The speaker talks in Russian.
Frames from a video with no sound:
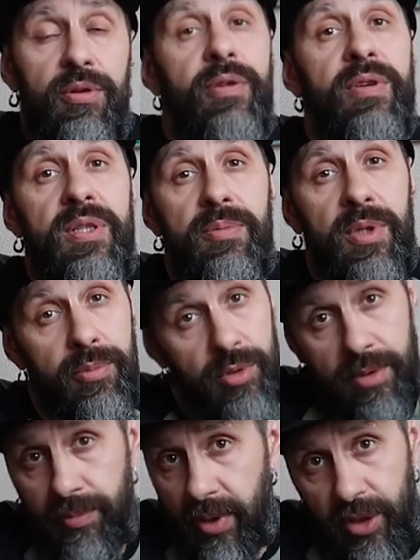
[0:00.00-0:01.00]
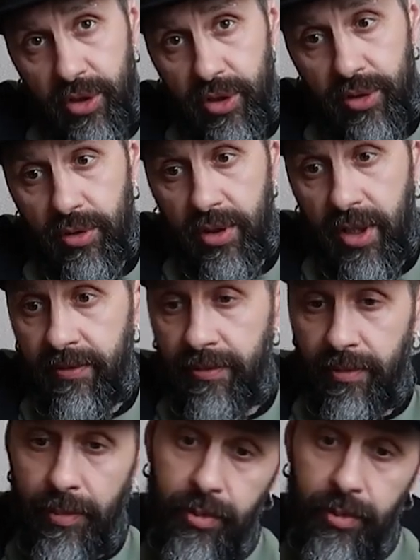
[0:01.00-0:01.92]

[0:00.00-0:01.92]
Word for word: Ну, давайте мы не будем брать 600 гривен,